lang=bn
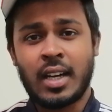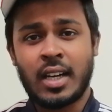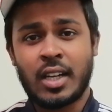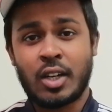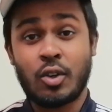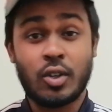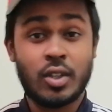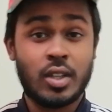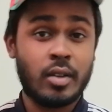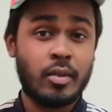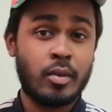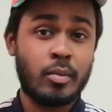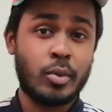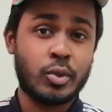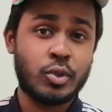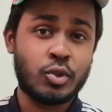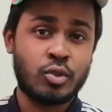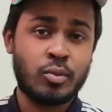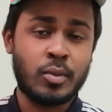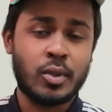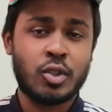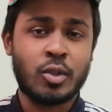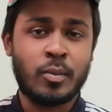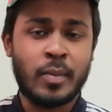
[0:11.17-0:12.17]
আর কথা বলবো
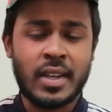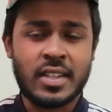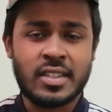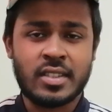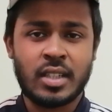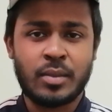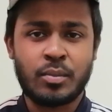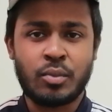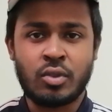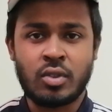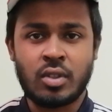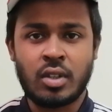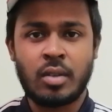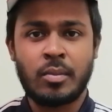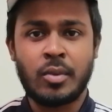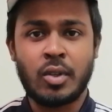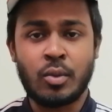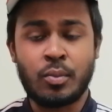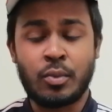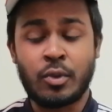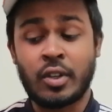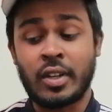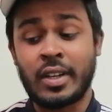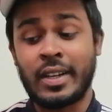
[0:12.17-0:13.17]
শুধুমাত্র ব্যাচেলার
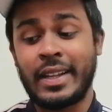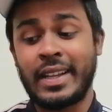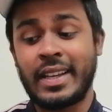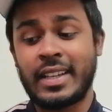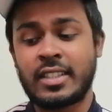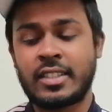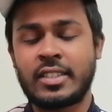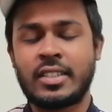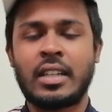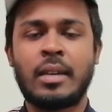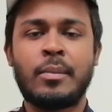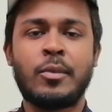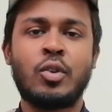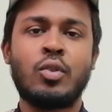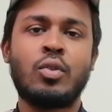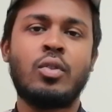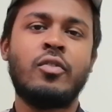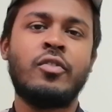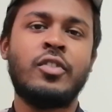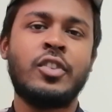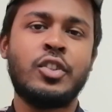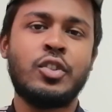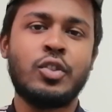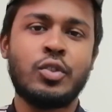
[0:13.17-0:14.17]
প্রোগ্রামের উপরে নেক্সটে আমি
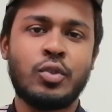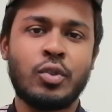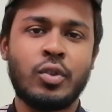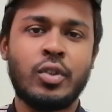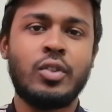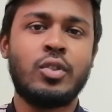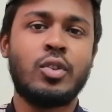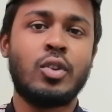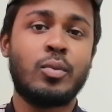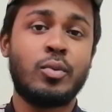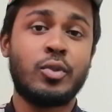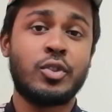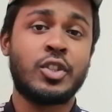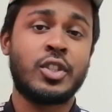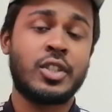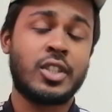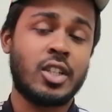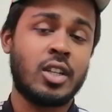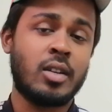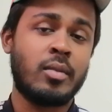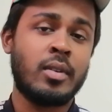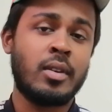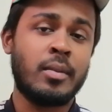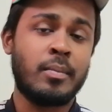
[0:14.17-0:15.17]
কোনো ভিডিও তৈরি করব
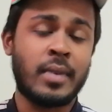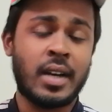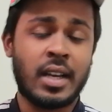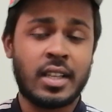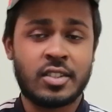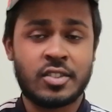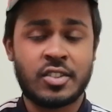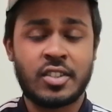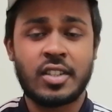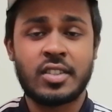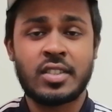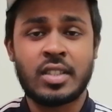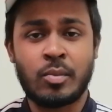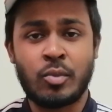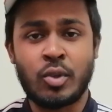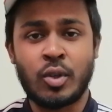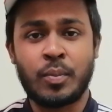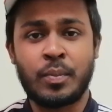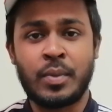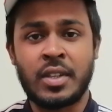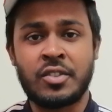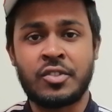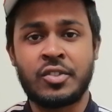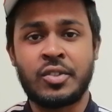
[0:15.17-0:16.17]
সেটা হবে মাস্টার্স এবং
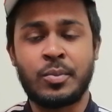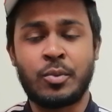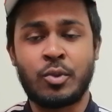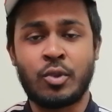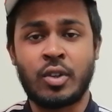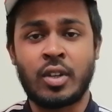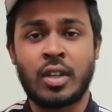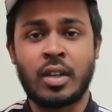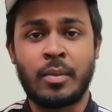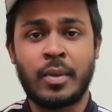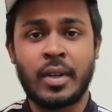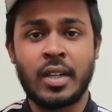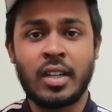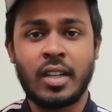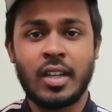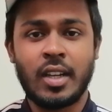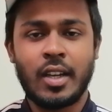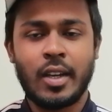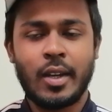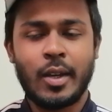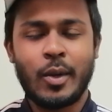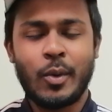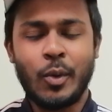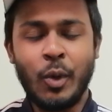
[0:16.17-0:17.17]
পিএইচডি প্রোগ্রামের
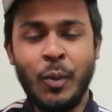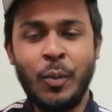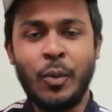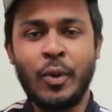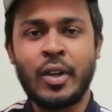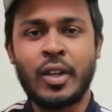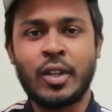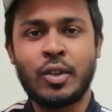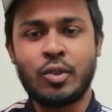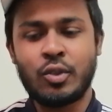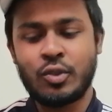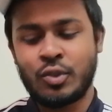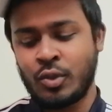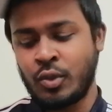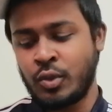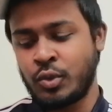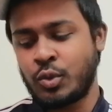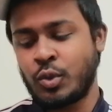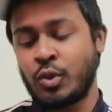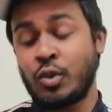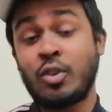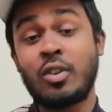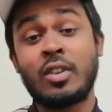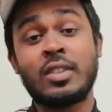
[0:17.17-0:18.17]
উপরে তো চলুন
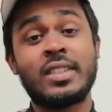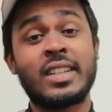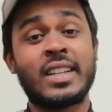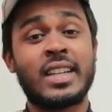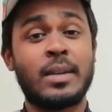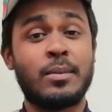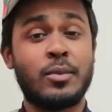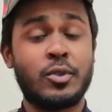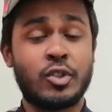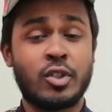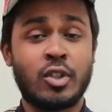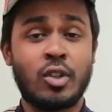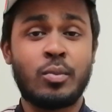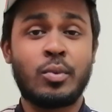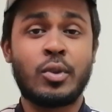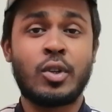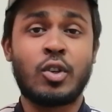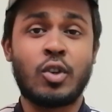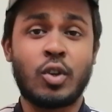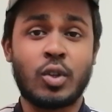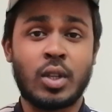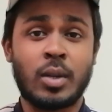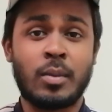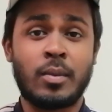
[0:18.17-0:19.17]
শুরু করা যাক এই বিষয়ের
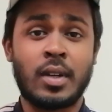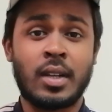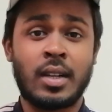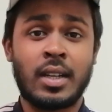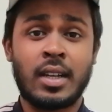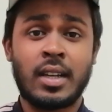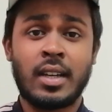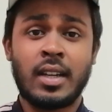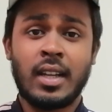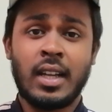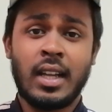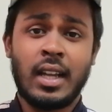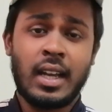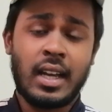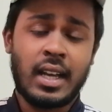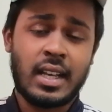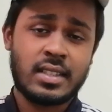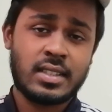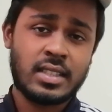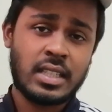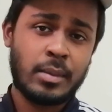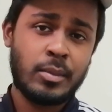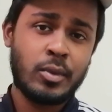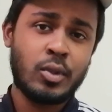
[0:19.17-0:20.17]
উপরে কথা বলা
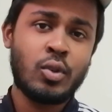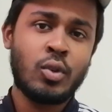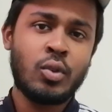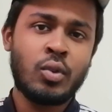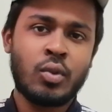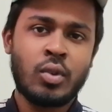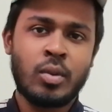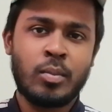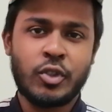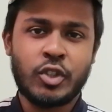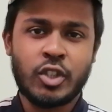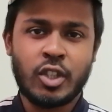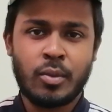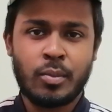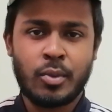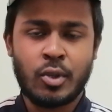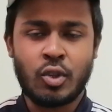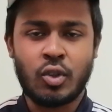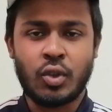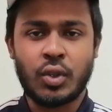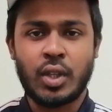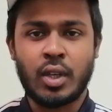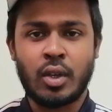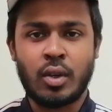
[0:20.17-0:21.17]
আজকে আমি কোন কোন বিষয়ের
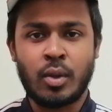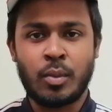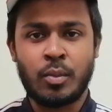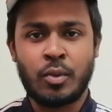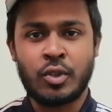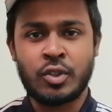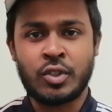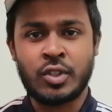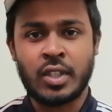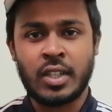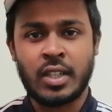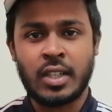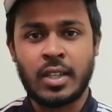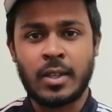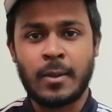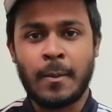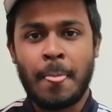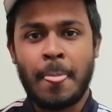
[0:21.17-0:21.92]
উপরে কথা বলবো যে